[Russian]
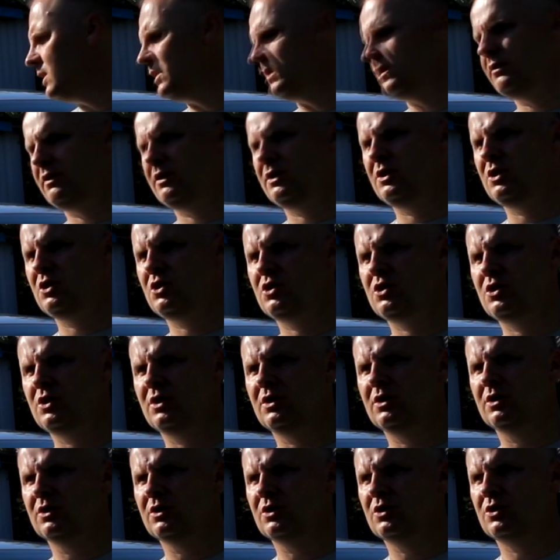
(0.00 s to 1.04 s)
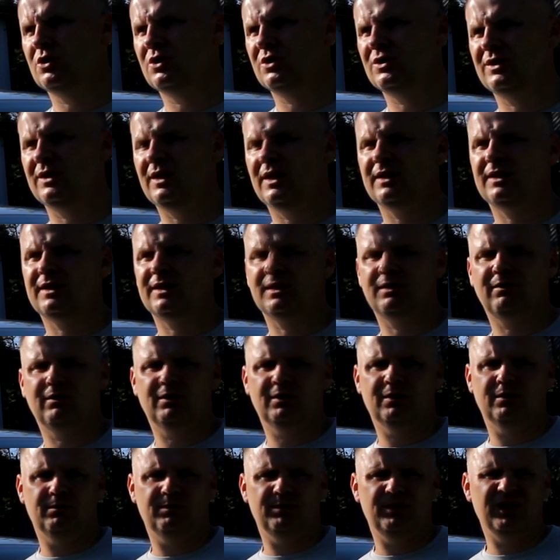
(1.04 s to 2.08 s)
2016
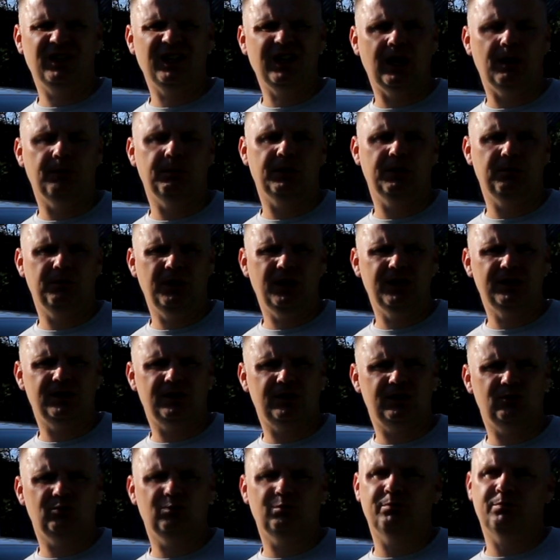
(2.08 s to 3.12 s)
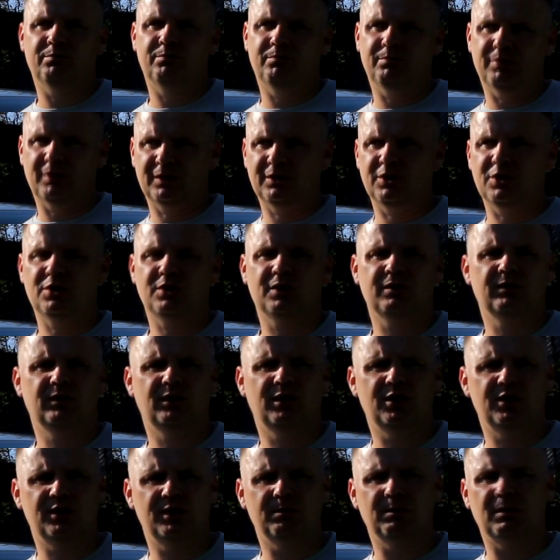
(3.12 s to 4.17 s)
декабрь месяц, ну, практически
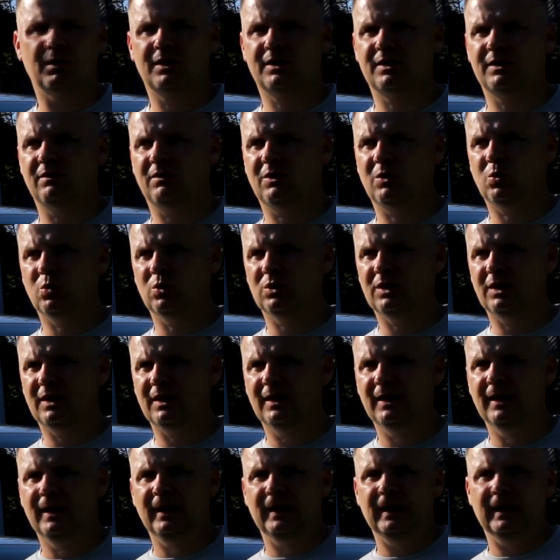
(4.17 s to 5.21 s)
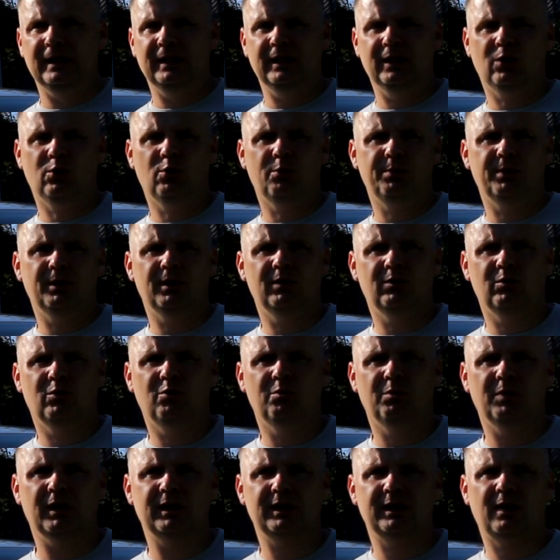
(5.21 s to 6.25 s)
2017 года. Я купил его
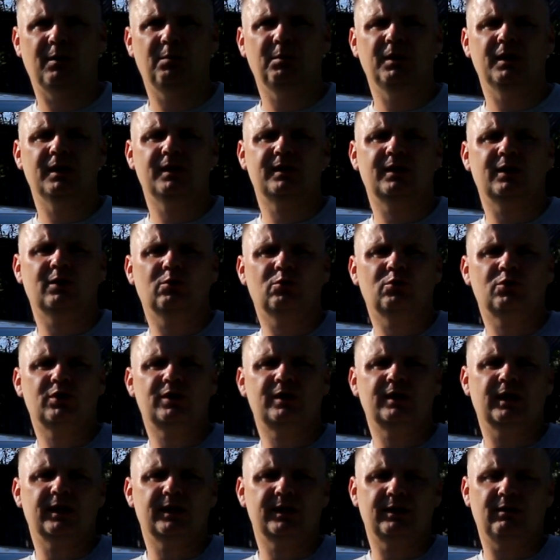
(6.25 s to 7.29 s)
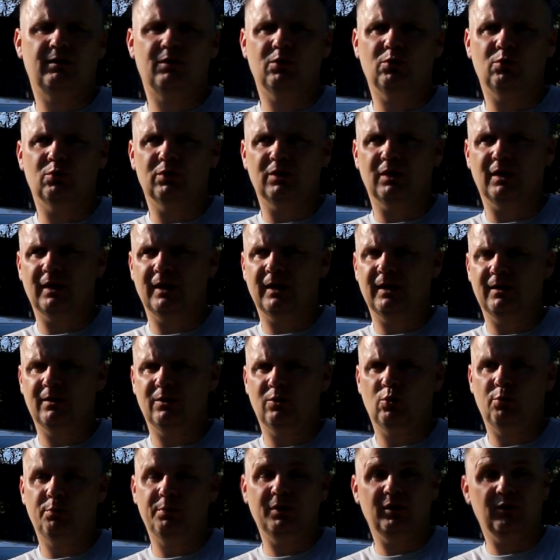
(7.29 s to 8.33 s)
в марте месяце, но 16 года.
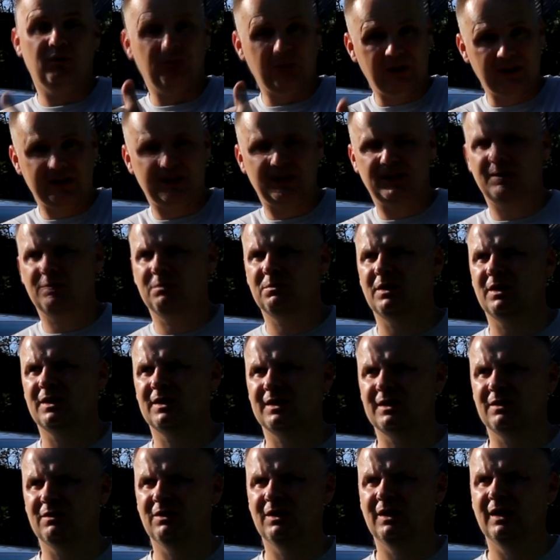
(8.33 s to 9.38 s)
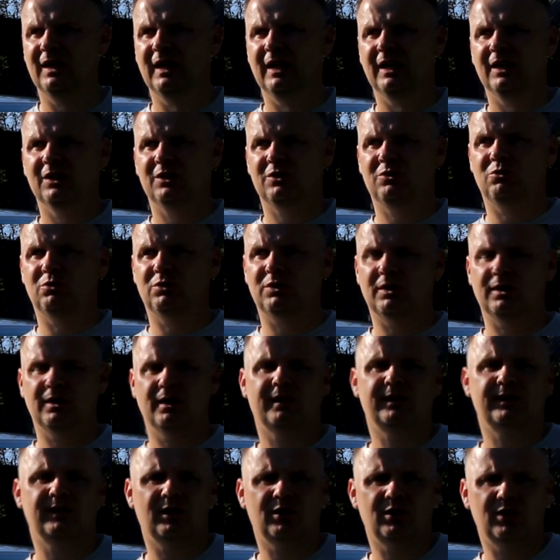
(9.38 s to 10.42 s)
Купил в марте 17
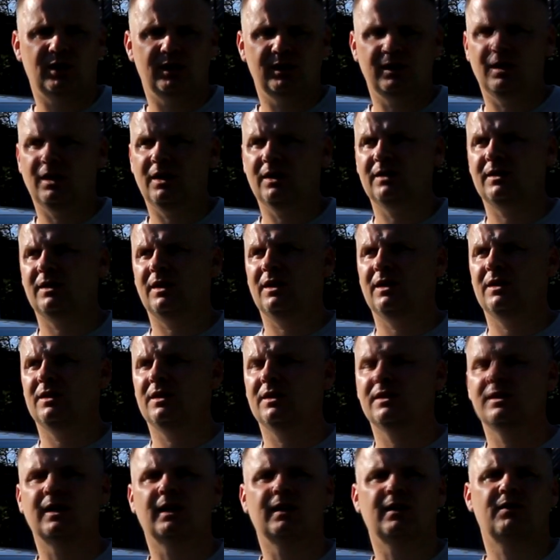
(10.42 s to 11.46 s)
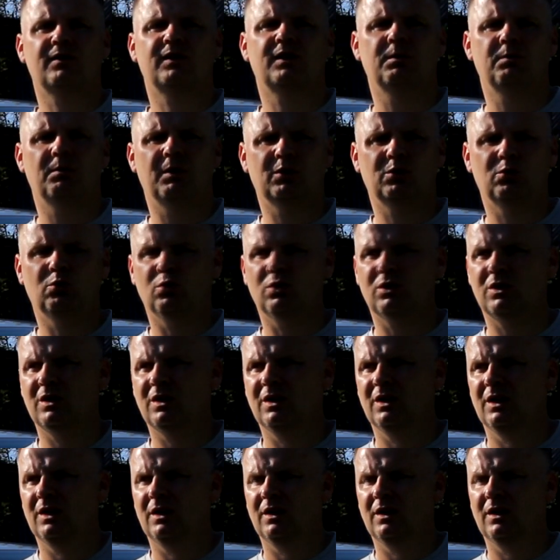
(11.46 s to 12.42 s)
113 лошадей стоит, ниссановский мотор,